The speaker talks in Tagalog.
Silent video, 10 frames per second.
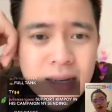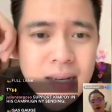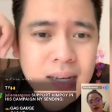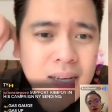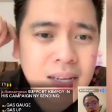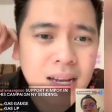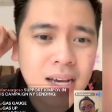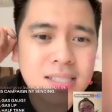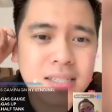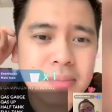Lakas ni
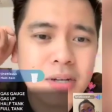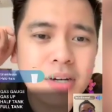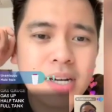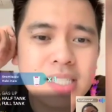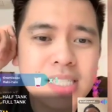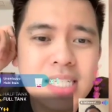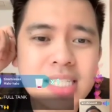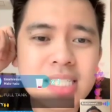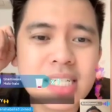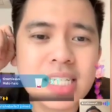Mayora.
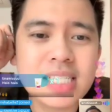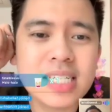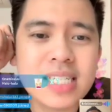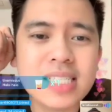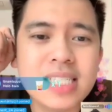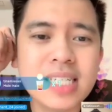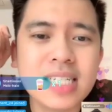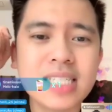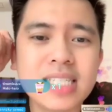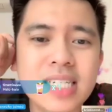Chichin, chin, ching,
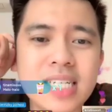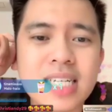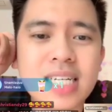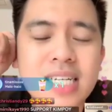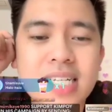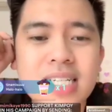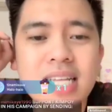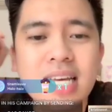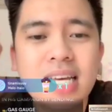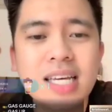ching.
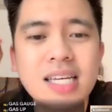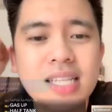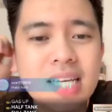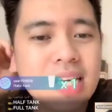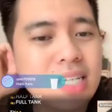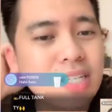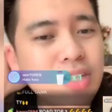Thank you, thank you.